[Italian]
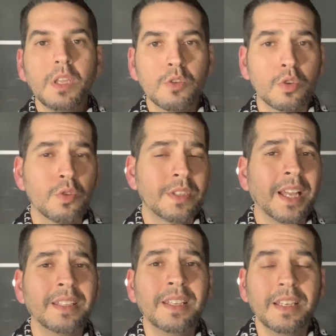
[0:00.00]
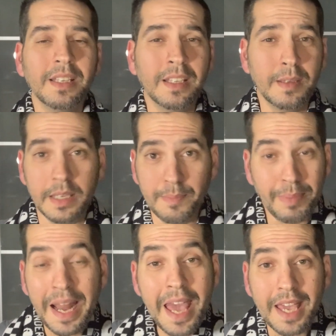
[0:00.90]
Sono stati i, i
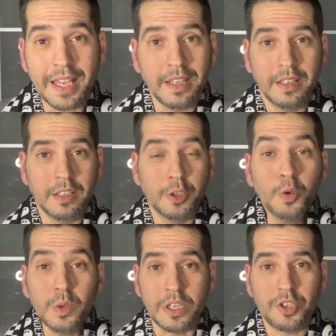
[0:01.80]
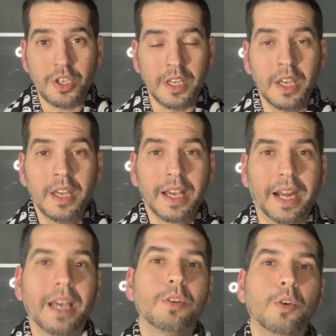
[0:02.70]
play, gli unici
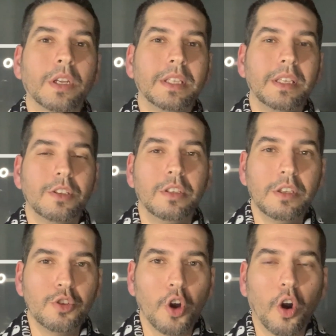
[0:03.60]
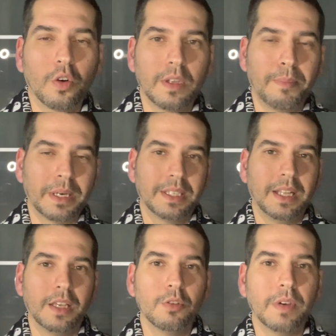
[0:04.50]
creatori di, di gioco da parte
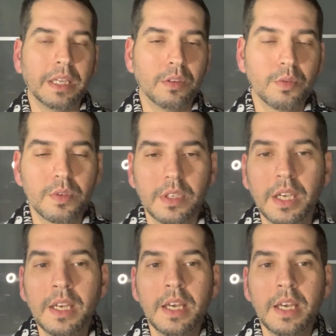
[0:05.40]
della Juventus.